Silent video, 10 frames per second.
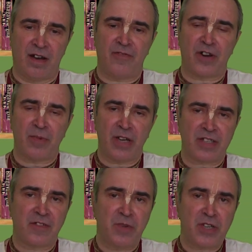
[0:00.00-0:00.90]

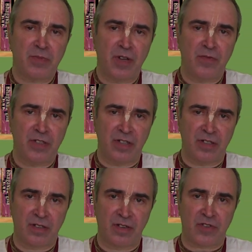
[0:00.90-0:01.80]
оформляться в письменном
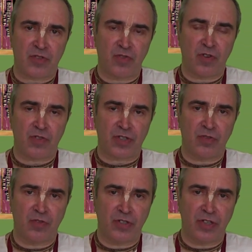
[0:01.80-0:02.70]
виде, в строго
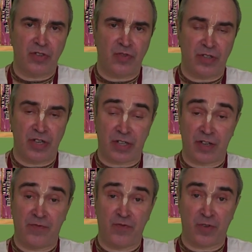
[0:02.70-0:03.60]
установленной
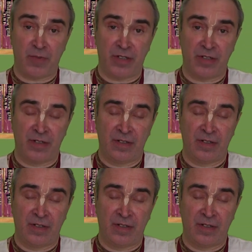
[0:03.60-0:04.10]
юридической форме.